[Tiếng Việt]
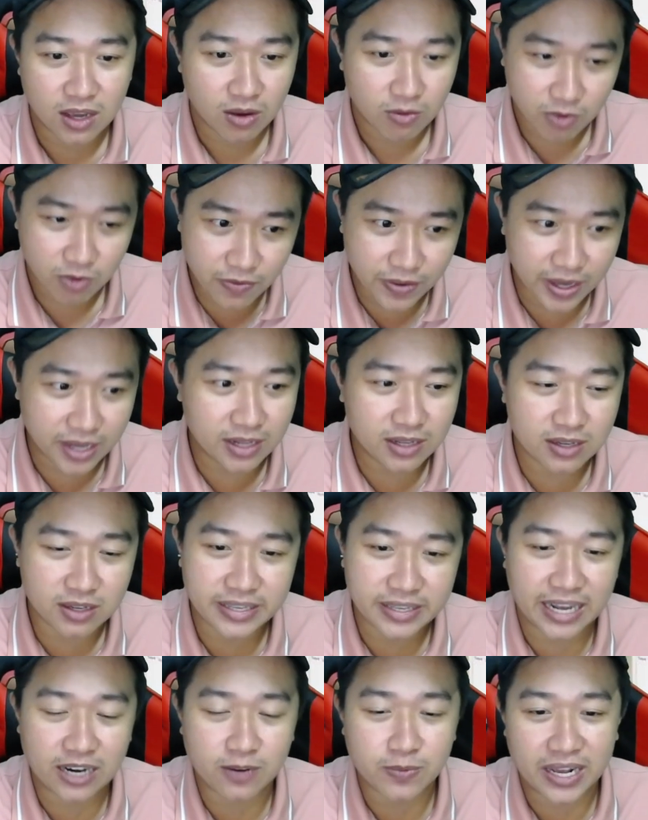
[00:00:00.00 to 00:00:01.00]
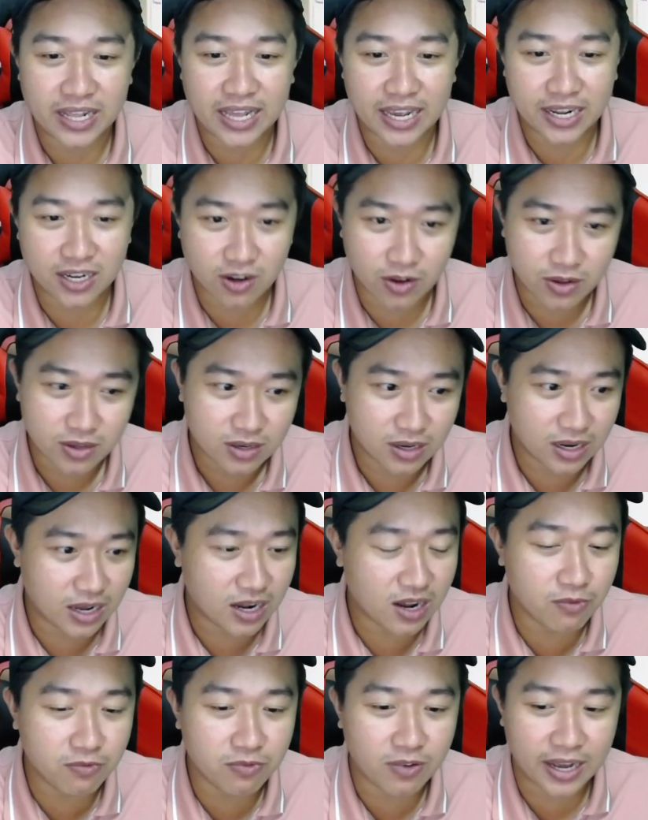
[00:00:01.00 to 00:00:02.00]
quý vị anh chàng cũng đã thấy rồi là
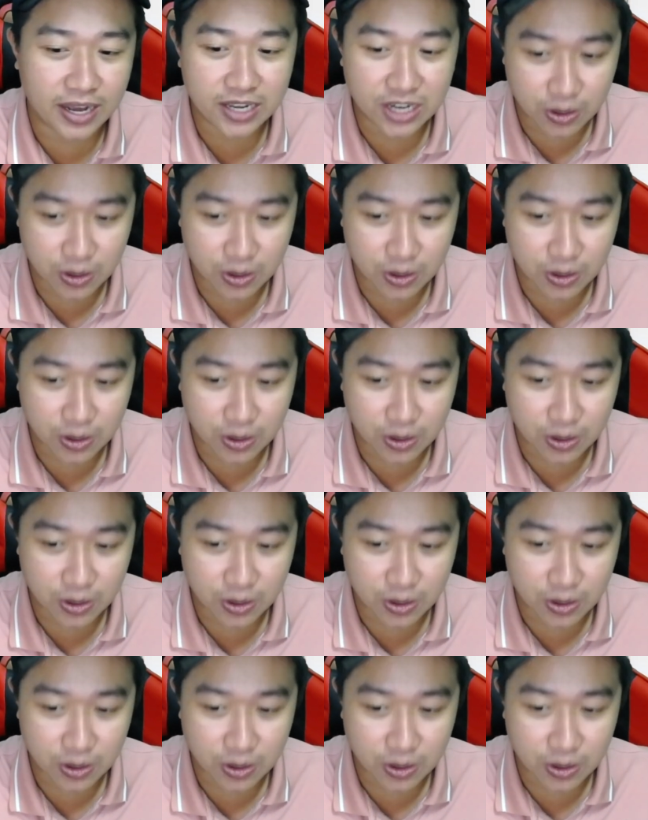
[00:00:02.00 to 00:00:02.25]
không phải cái điều